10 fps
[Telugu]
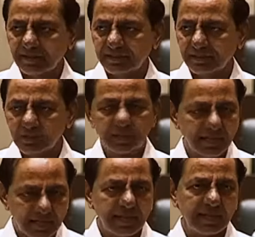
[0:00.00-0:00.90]
దీనికో
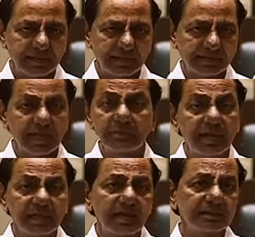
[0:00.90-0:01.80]
లెక్కన చాలా
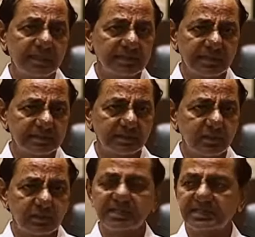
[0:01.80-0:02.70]
బాధ కలుగుతుంది అధ్యక్ష
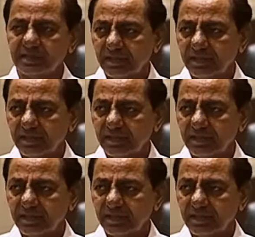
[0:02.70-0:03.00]
దుఃఖం వస్తుంది